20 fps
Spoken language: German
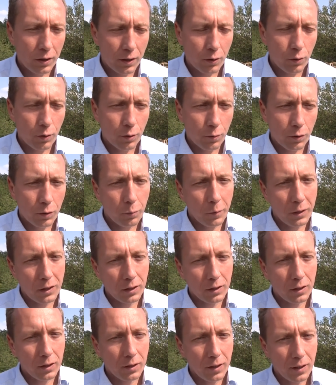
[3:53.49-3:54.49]
also
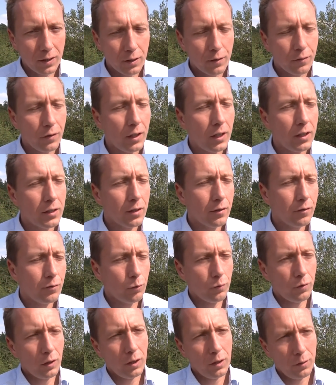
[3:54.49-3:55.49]
sprich in die Testphase,
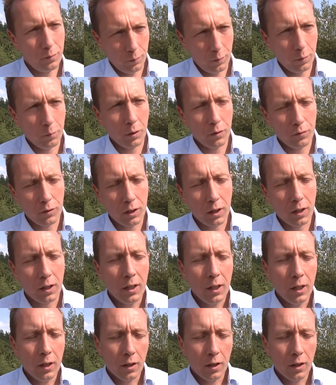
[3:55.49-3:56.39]
wo wir immer wieder